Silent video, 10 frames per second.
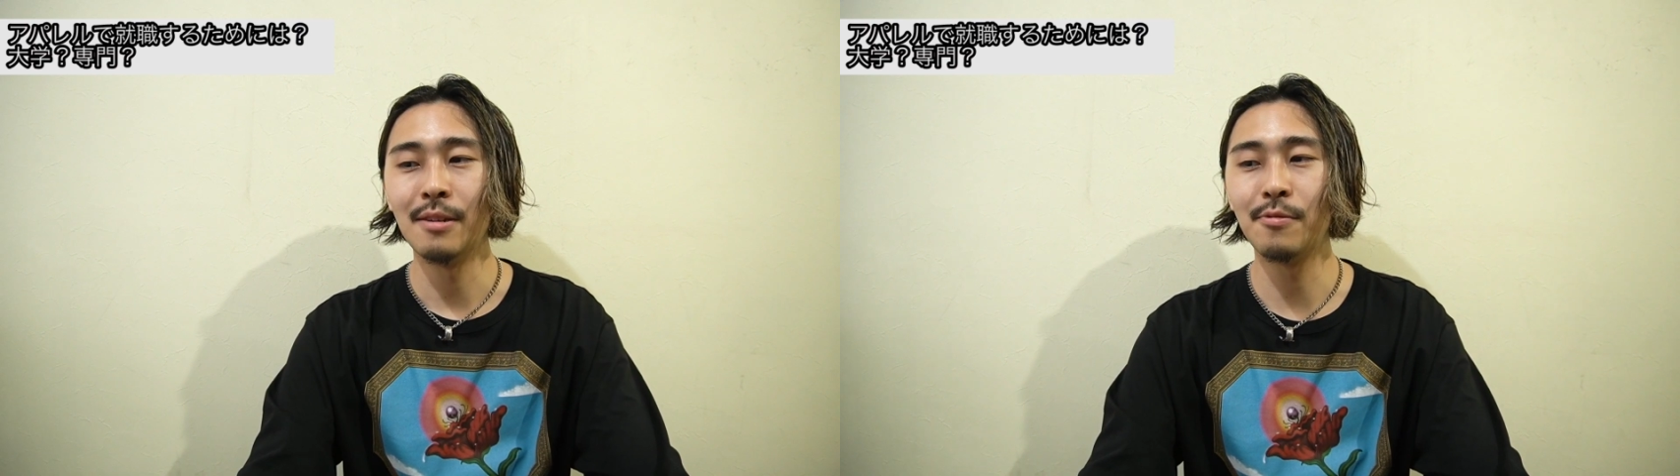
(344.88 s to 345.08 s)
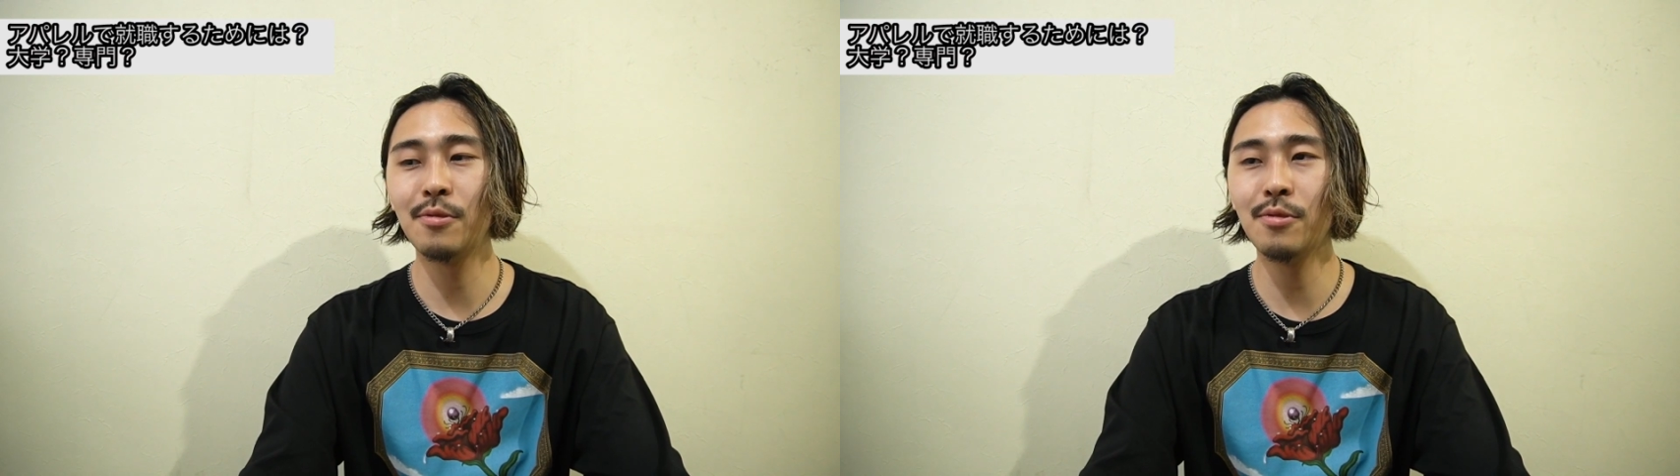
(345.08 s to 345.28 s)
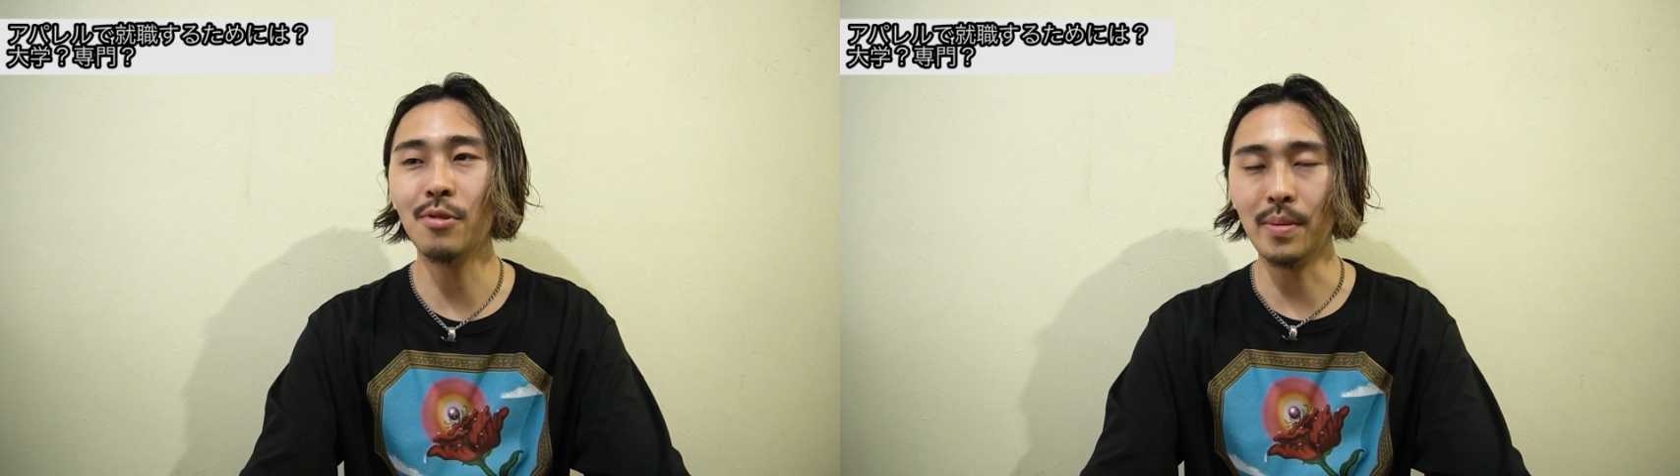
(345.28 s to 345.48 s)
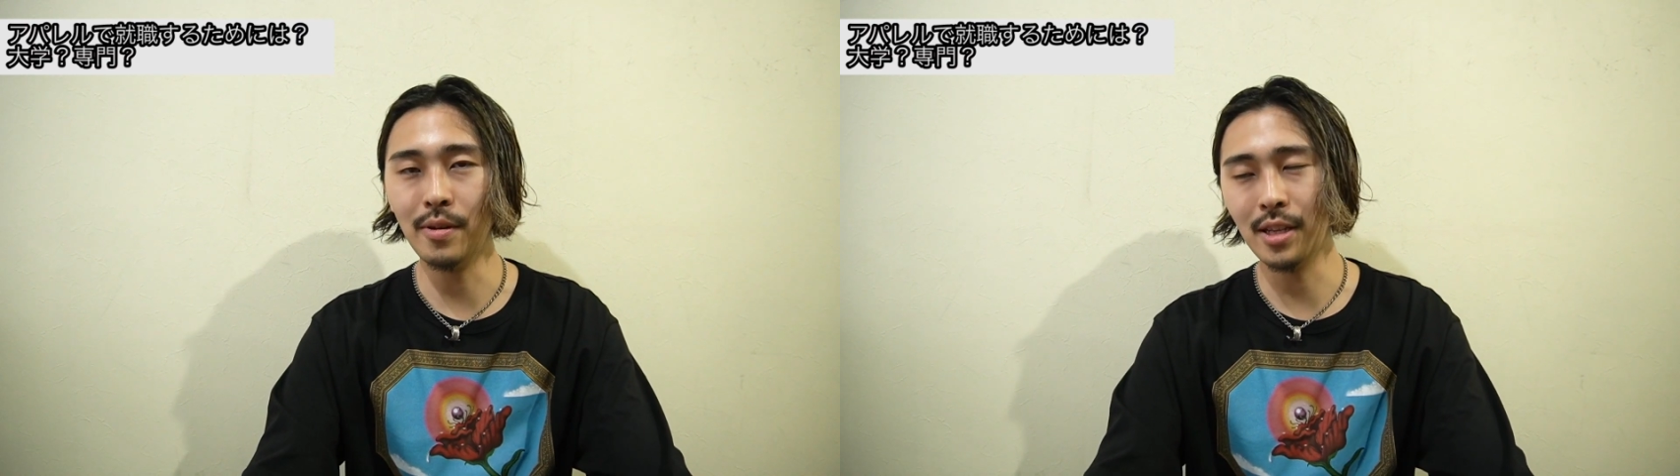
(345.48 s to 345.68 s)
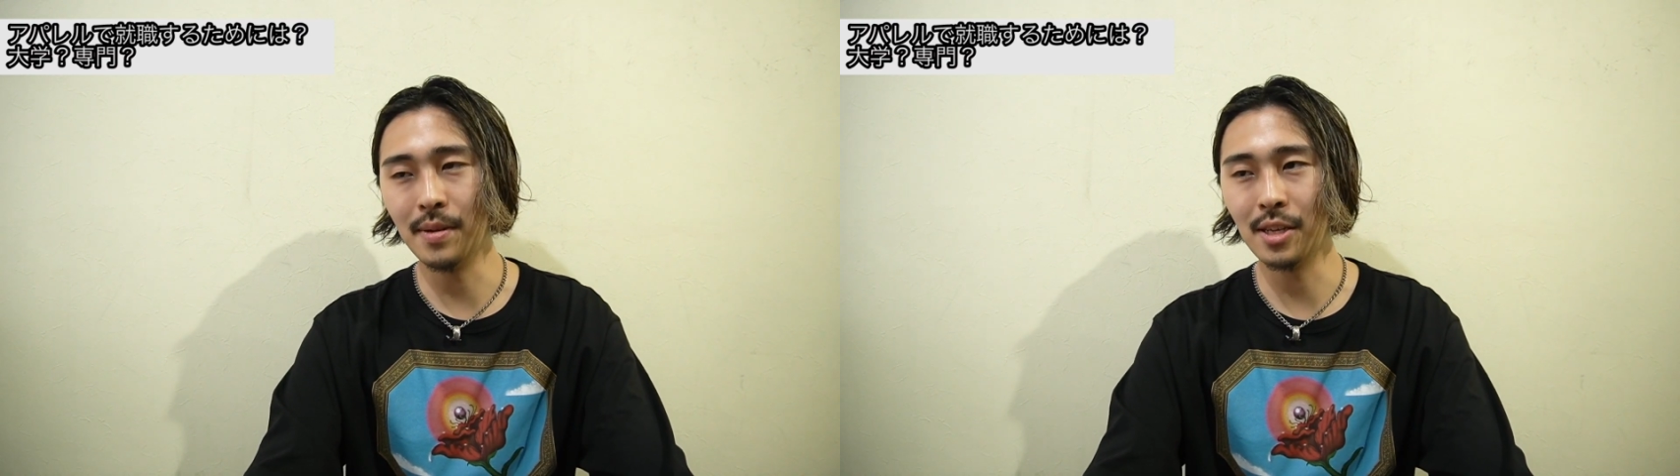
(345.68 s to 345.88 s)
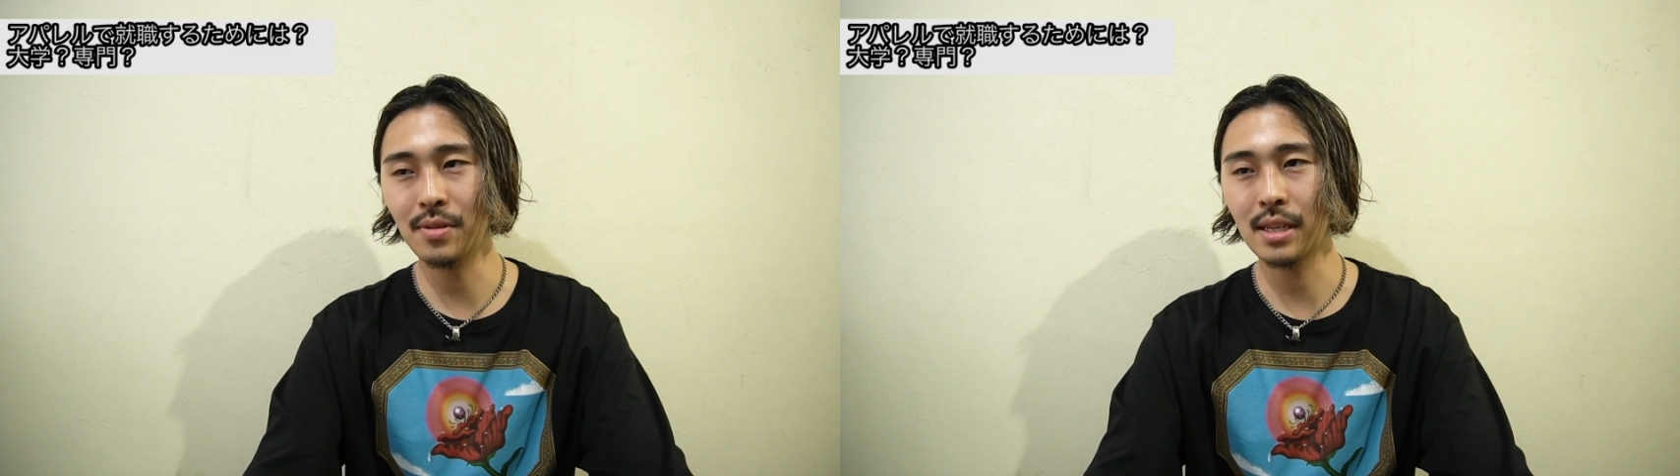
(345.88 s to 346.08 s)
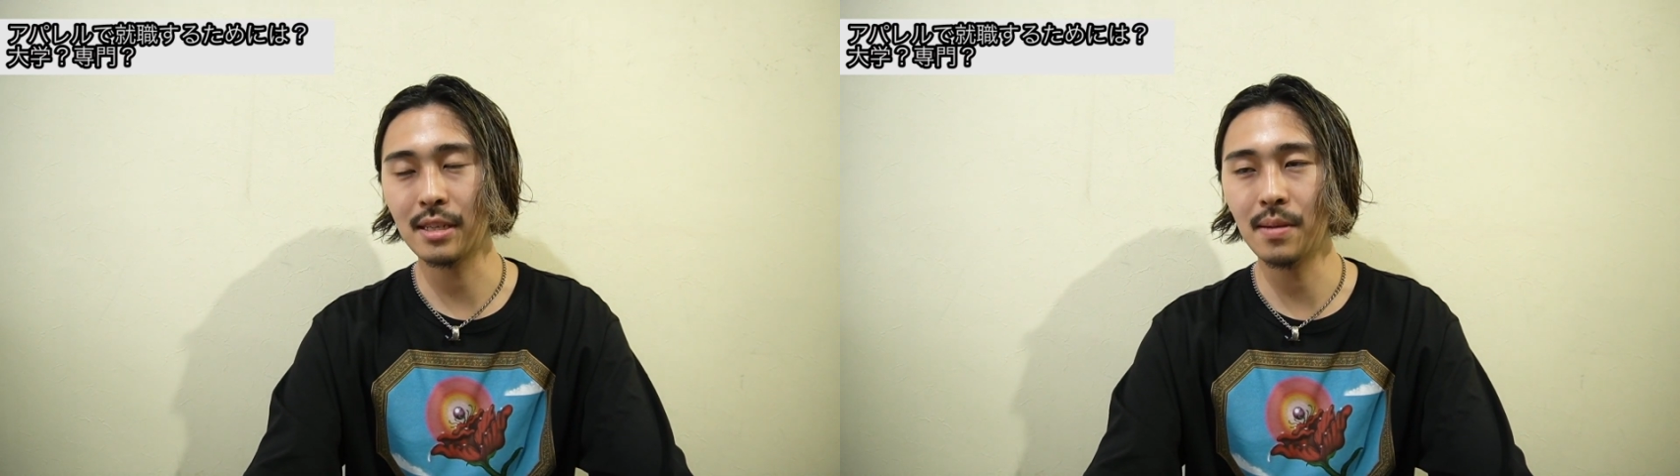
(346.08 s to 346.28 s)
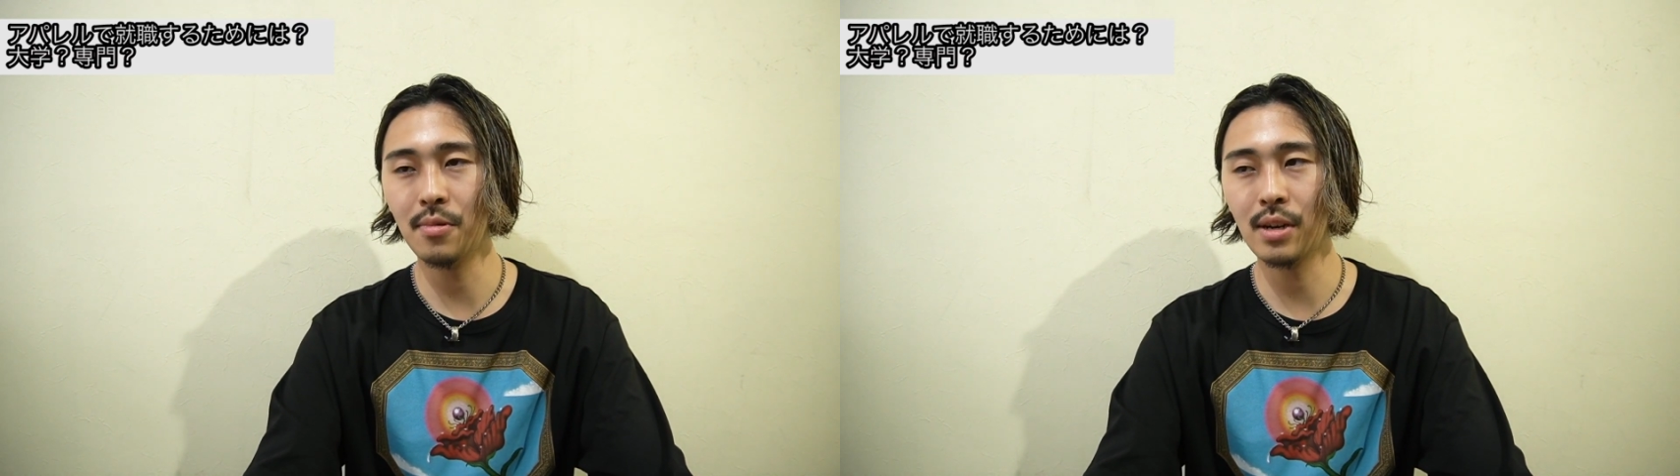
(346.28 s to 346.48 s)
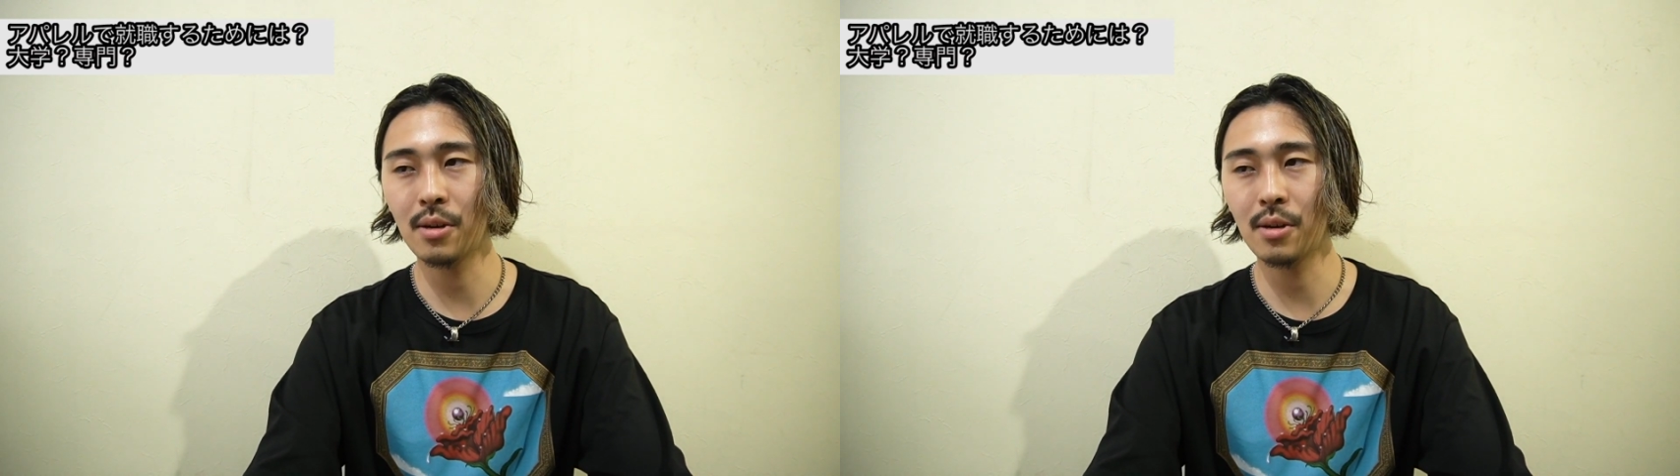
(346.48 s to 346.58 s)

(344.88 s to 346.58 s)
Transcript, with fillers: 服を今まで勉強してきた専門